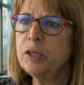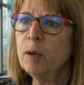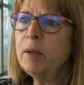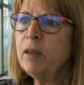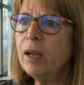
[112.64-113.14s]

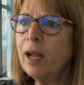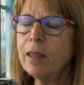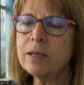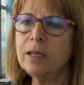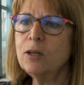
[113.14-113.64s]
dio
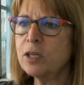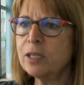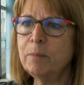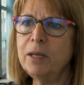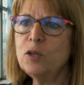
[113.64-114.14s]
pinceladas de cosas
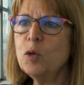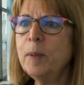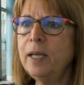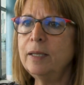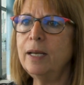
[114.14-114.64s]
también
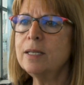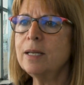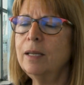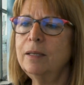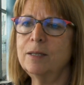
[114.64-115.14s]
súper
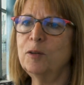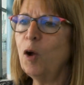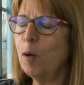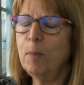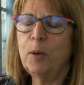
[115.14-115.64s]
interesantes,
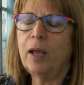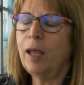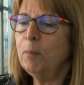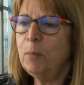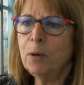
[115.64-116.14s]
como por
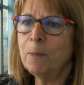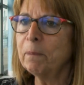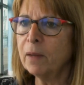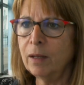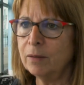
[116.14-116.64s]
ejemplo,
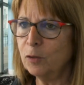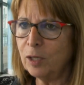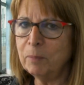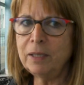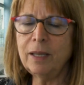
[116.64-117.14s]

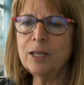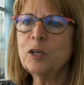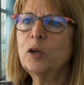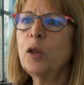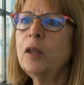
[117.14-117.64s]
totalmente
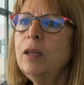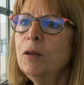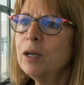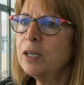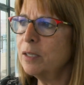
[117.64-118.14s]

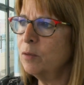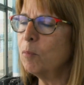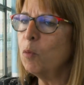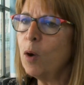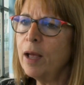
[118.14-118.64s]
desconocido que si
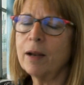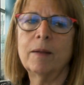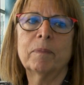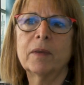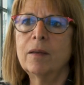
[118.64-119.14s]
una mujer
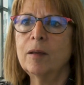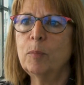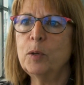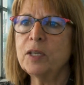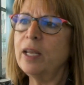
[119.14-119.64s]

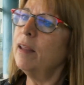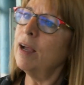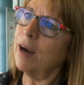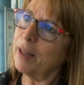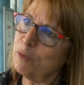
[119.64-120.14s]
pues quiere
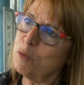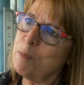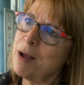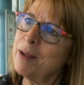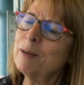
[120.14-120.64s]
dejar de
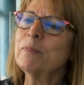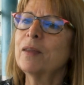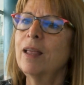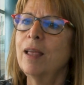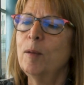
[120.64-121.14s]
fumar,
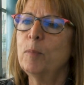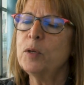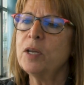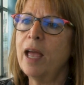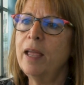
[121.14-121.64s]

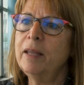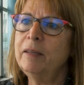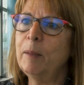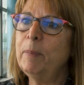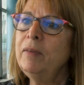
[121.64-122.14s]
pues
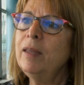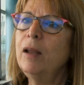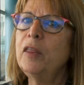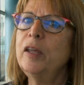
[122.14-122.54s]
depende del